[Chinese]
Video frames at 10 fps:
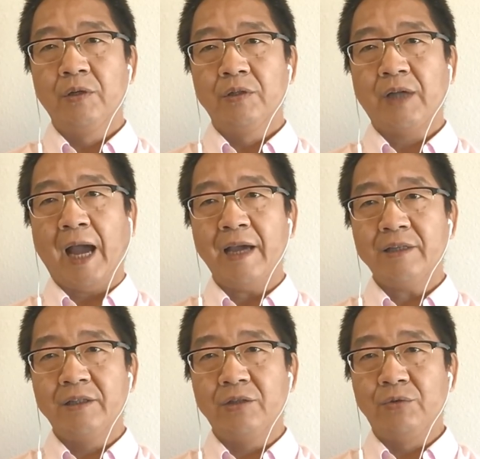开
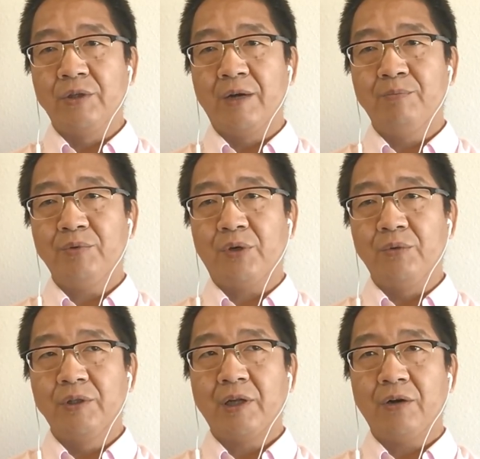始走上不
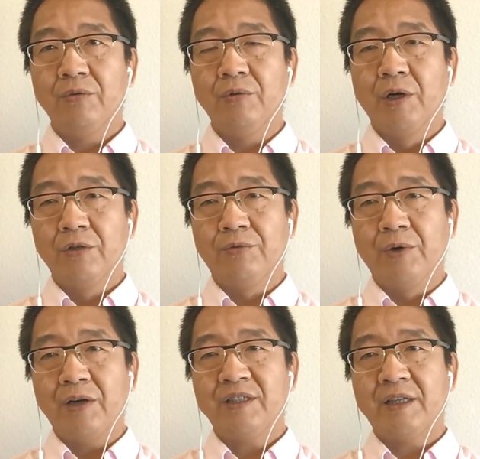同的道路。主
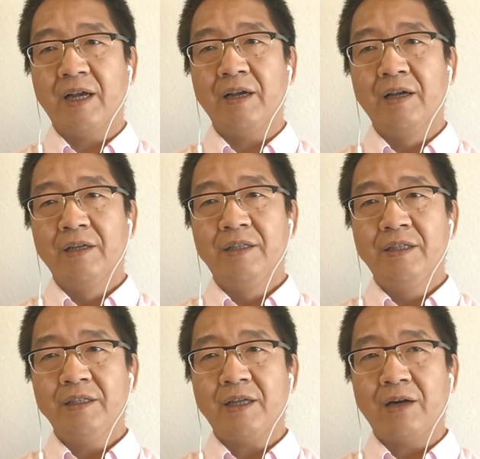要是在
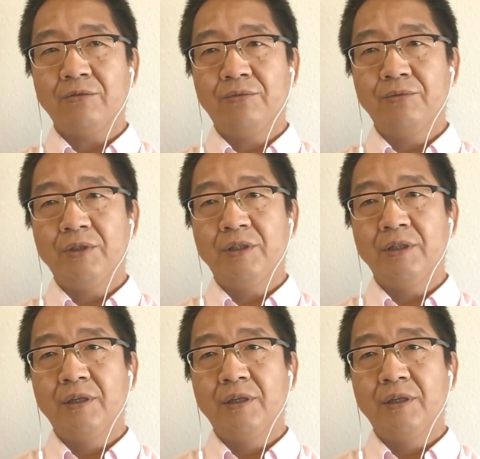殷商初期，